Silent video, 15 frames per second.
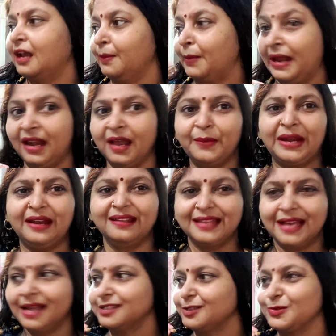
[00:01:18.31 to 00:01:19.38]
कल पहला पहना
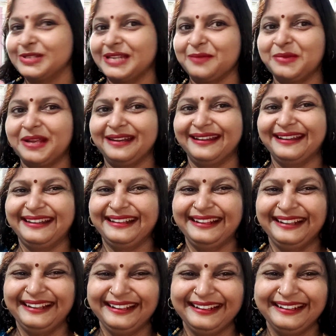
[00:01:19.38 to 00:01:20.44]
था आज दूसरा
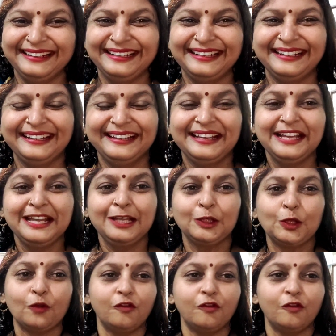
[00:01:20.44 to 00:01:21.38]
पहना